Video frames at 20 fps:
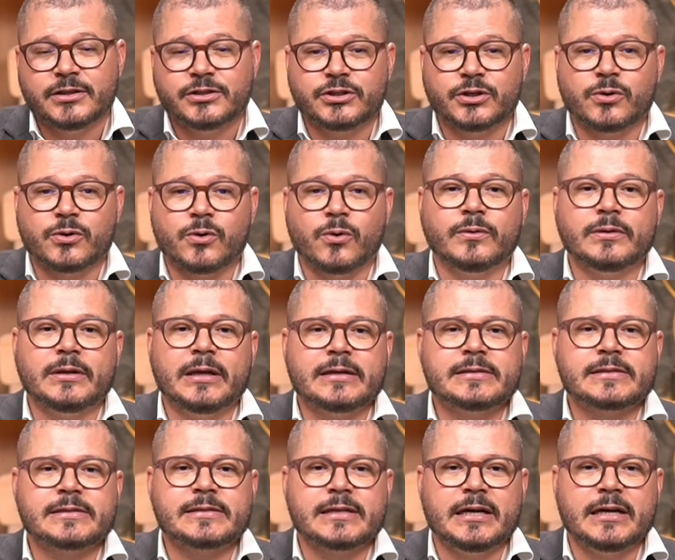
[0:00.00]
de
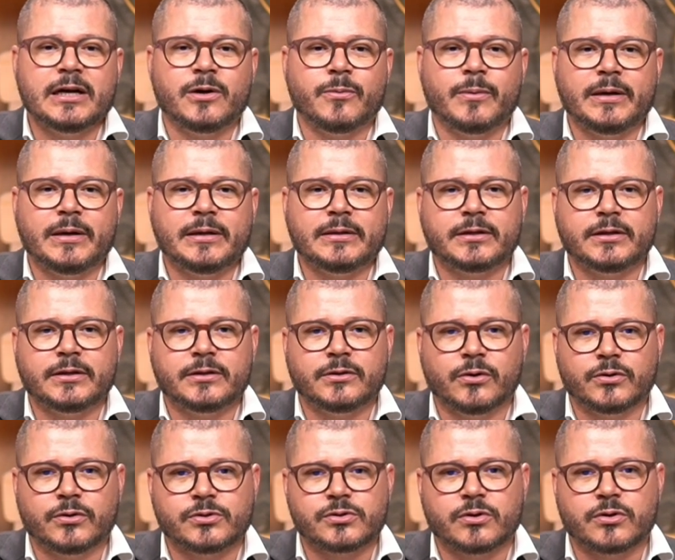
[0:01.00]
conexão entre
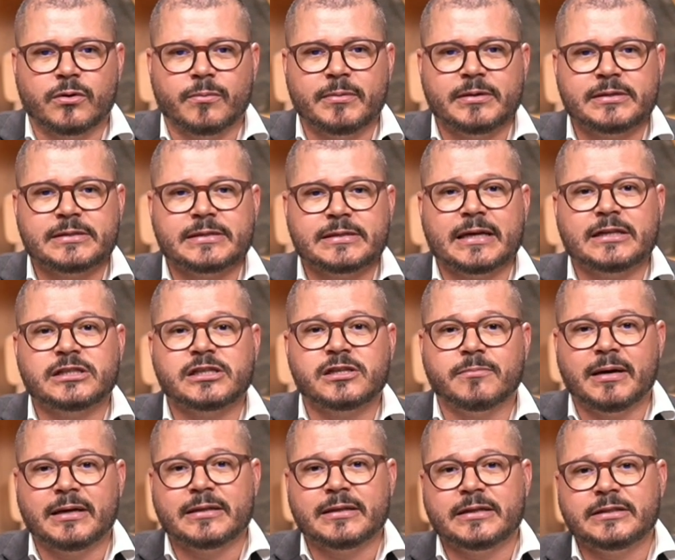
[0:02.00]
dois homens que era
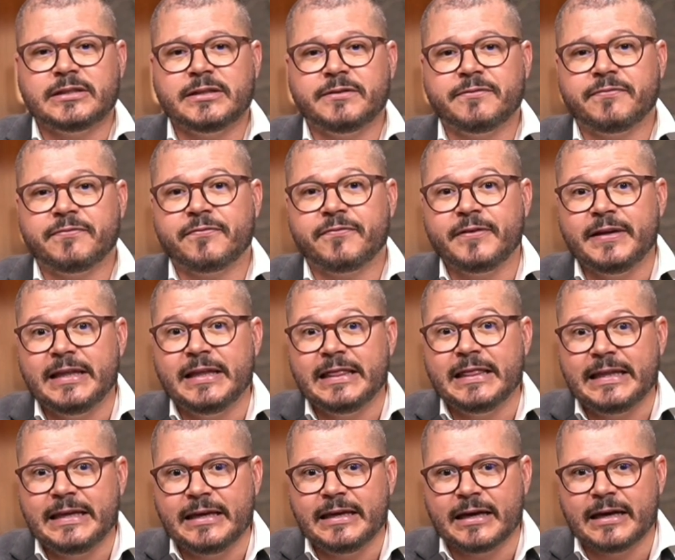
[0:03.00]
chamada de
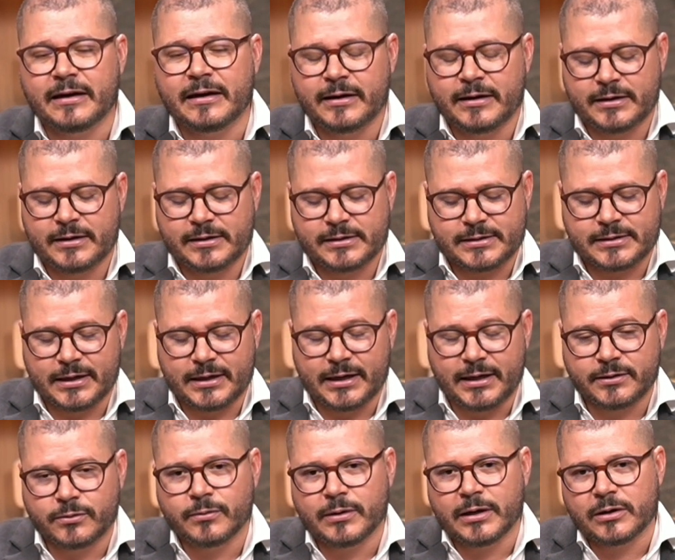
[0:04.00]
filia,
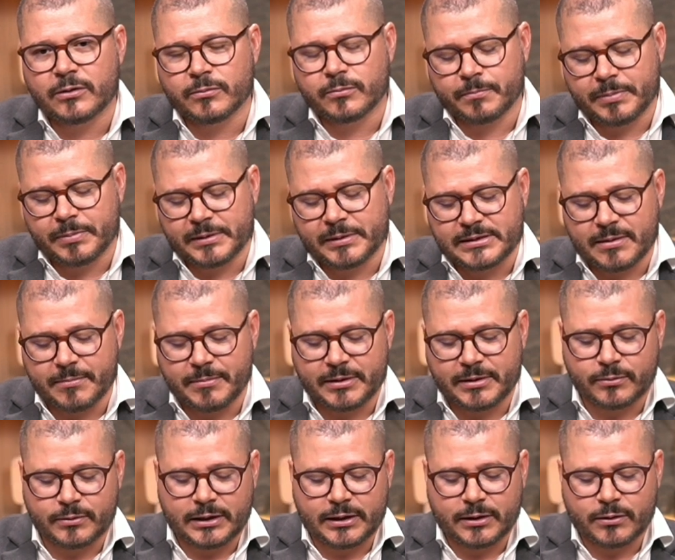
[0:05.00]
certo? Era um
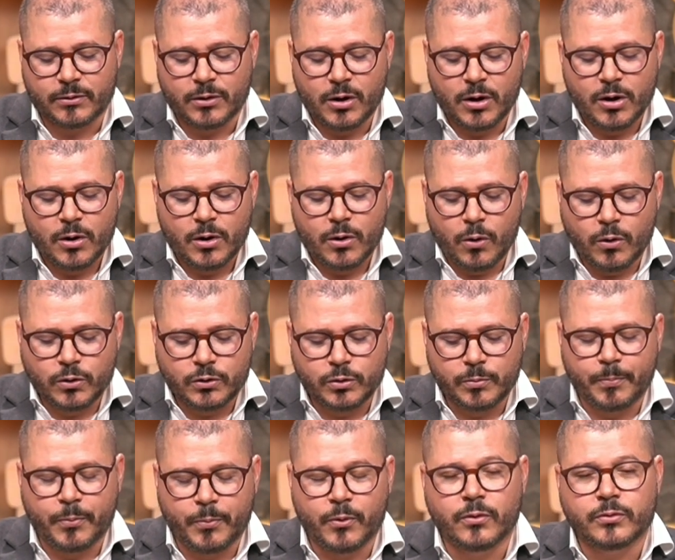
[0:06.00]
pensamento grego. Outro
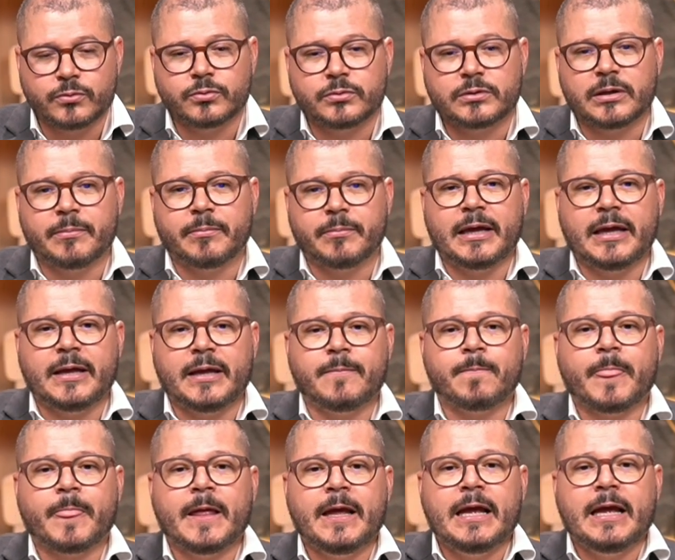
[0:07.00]
ponto também
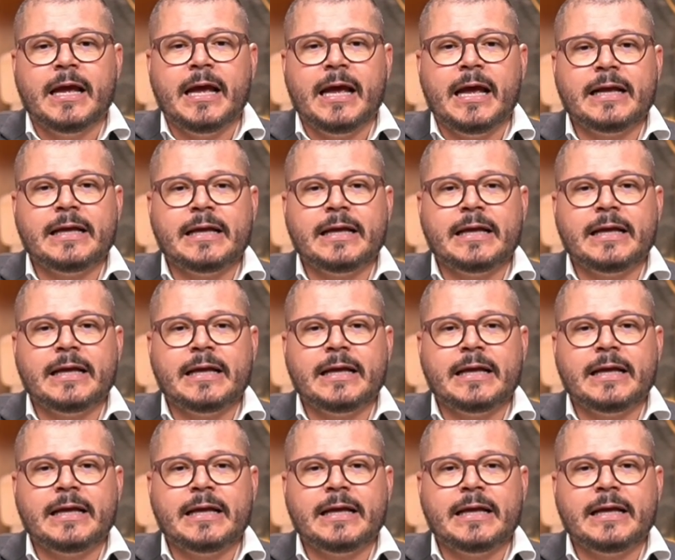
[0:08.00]
é